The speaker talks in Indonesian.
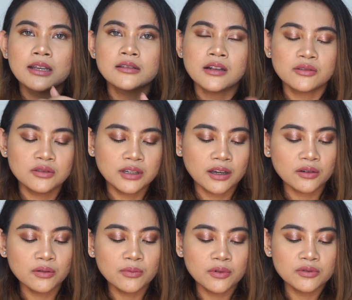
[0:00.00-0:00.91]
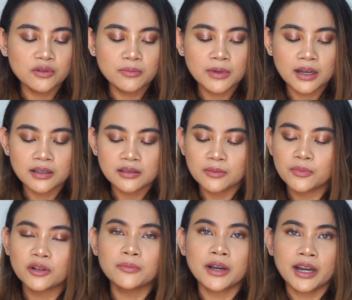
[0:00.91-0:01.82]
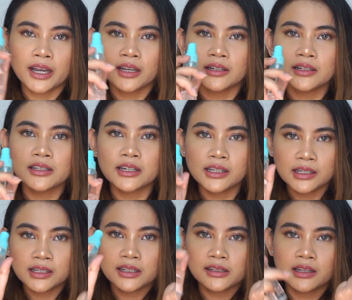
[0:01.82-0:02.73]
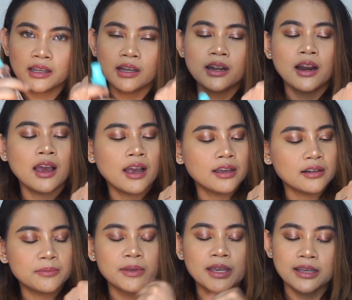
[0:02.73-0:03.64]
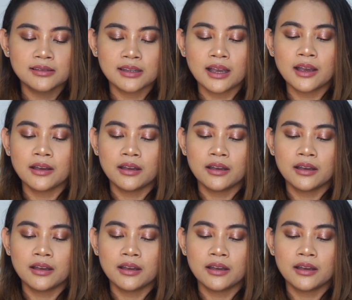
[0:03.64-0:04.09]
Dan selanjutnya aku mau coba semprot pakai air, jadi ini isinya adalah air biasa.